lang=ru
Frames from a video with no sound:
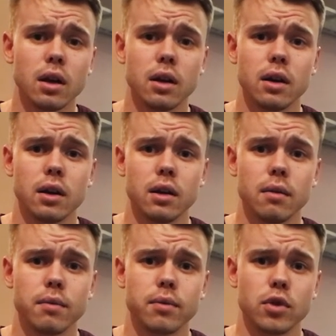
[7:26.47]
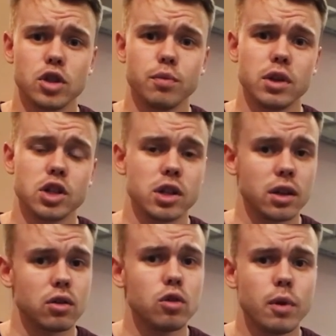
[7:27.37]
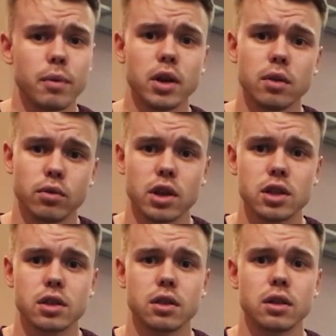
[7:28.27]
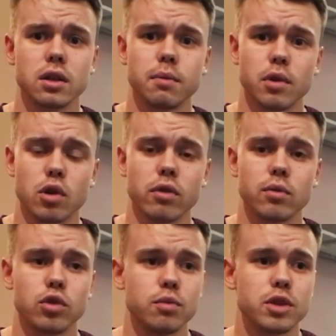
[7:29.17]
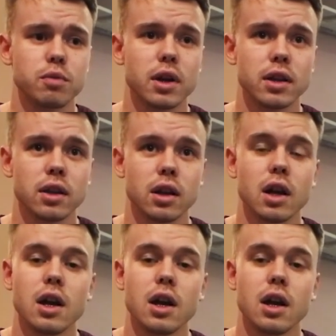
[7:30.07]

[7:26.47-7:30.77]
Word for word: Э, то есть мы члены клуба, поэтому у нас э, парковка будет бесплатна.